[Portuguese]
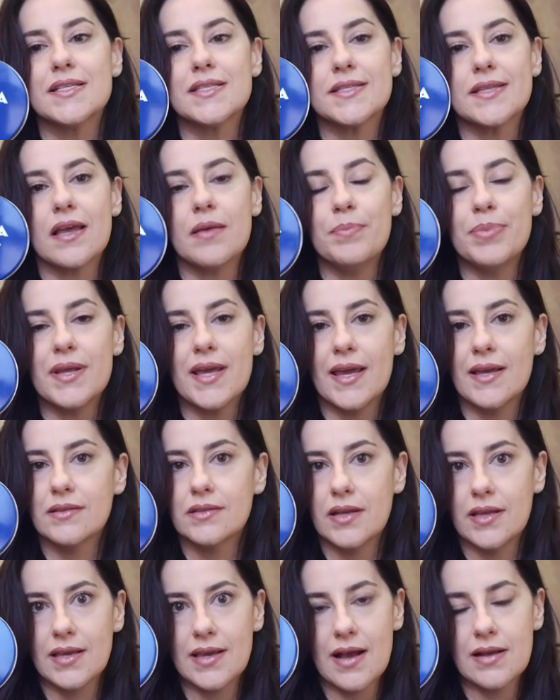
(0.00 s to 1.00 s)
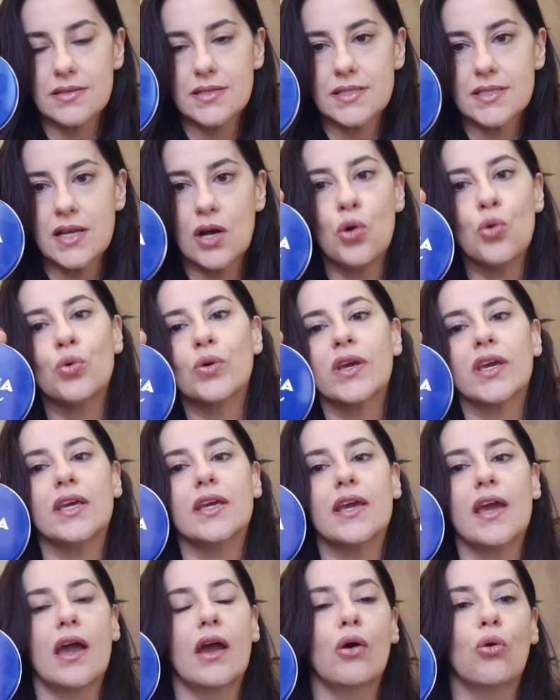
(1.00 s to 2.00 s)
sempre entra em ação,
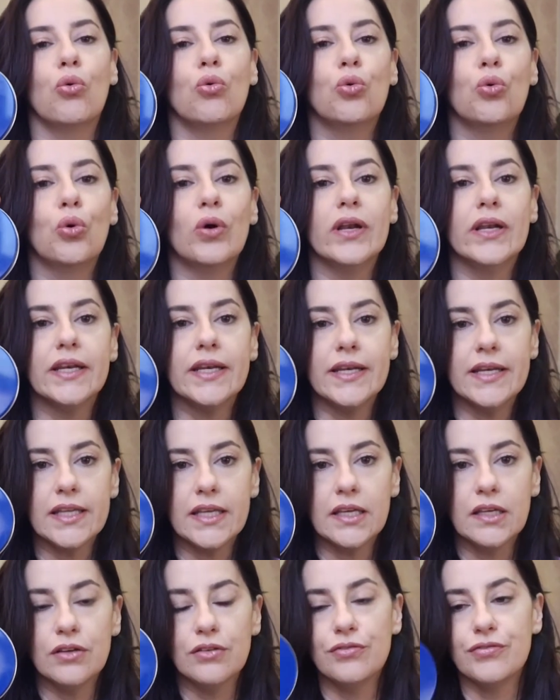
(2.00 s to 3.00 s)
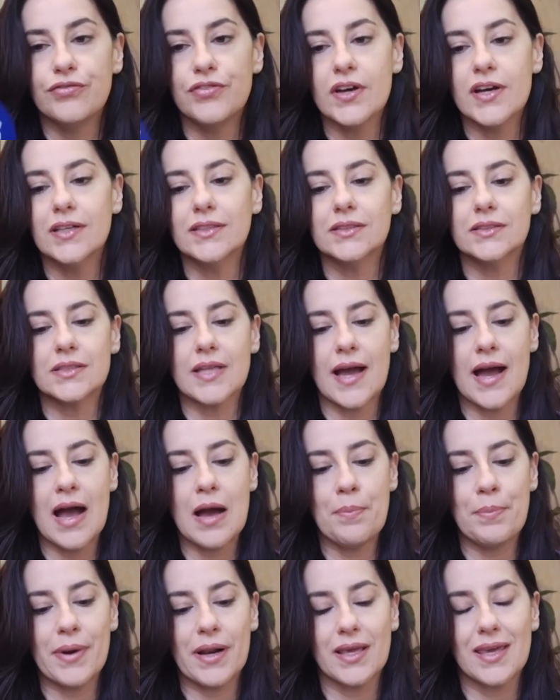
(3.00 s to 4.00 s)
que é o Nivea, tá?
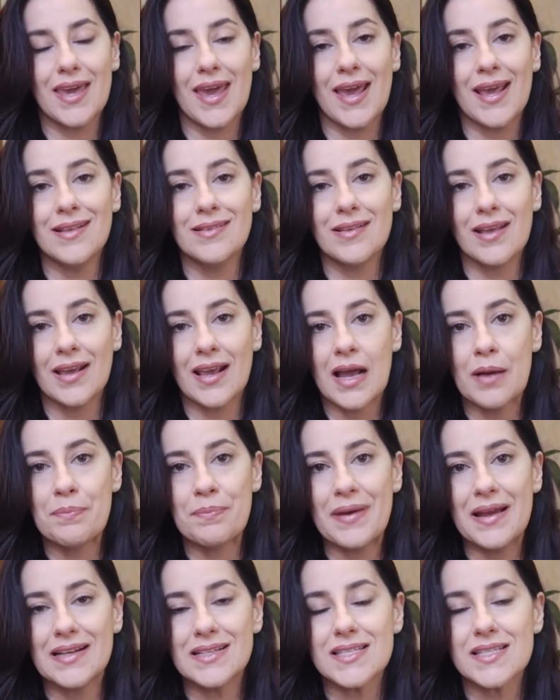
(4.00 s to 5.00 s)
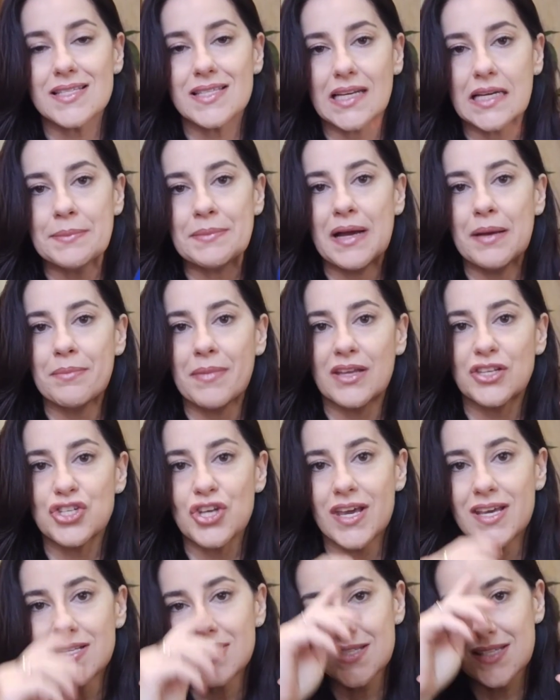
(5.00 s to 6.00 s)
Para quem tem a pele extremamente
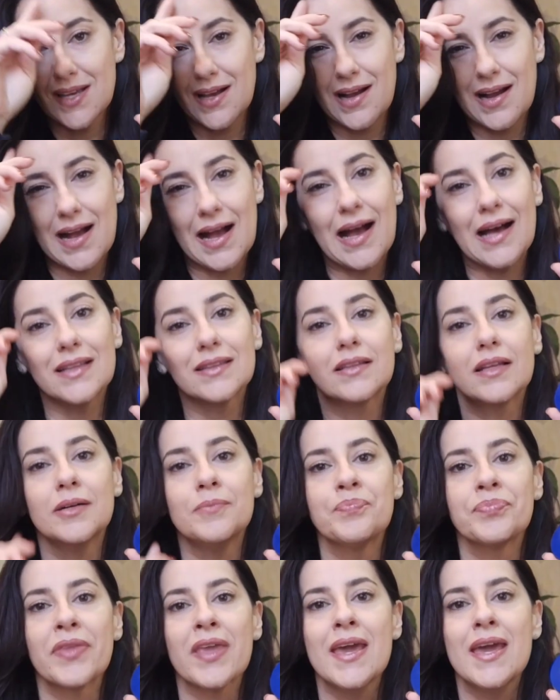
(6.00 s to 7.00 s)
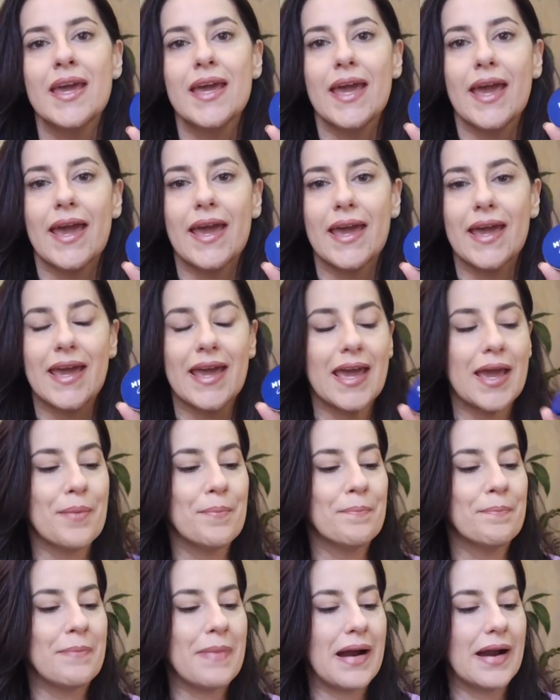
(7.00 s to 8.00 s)
ressecada, é
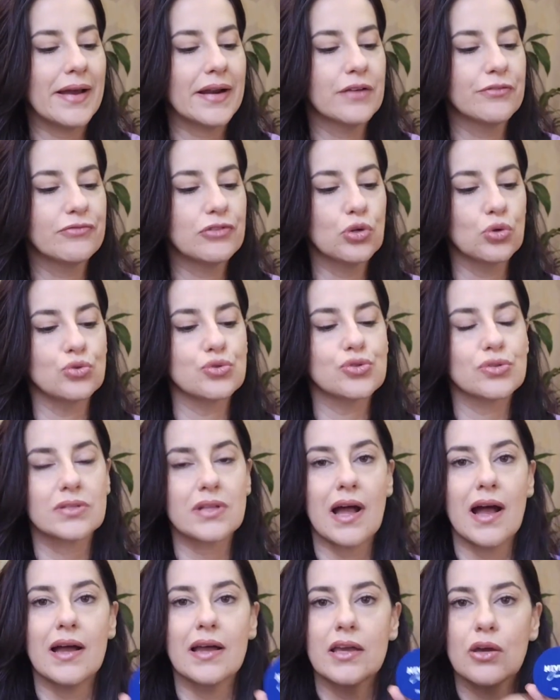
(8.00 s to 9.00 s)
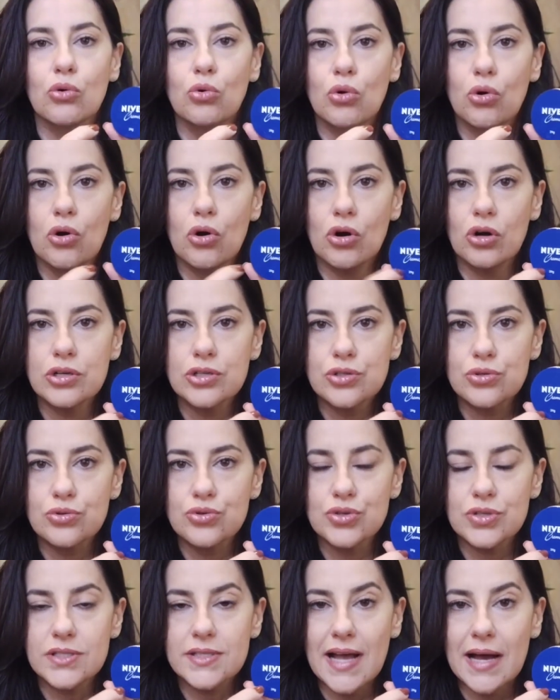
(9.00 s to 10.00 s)
maravilhoso, tá? Eu gosto
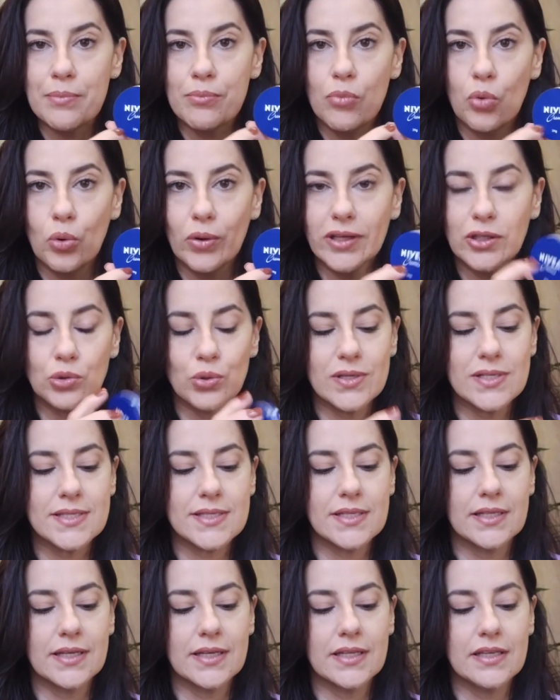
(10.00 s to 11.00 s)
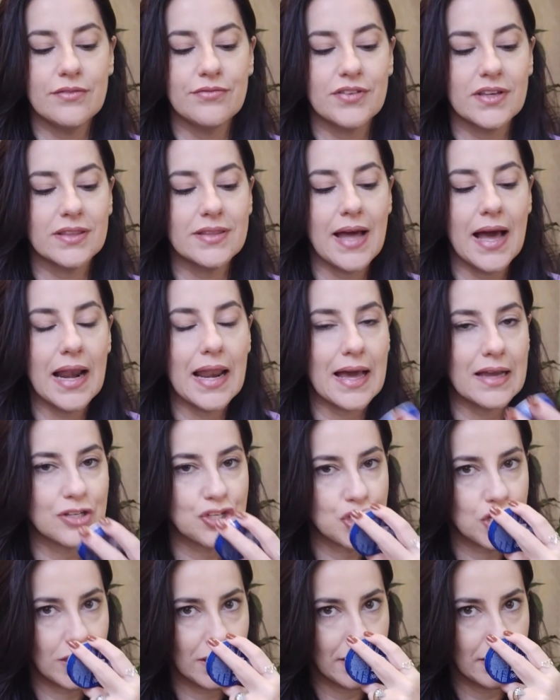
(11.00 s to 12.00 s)
de usar muito esse Nivea da
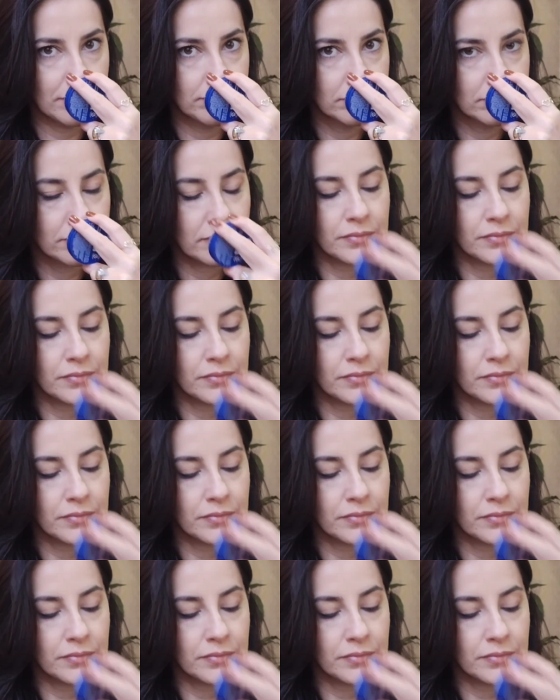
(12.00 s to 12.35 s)
latinha,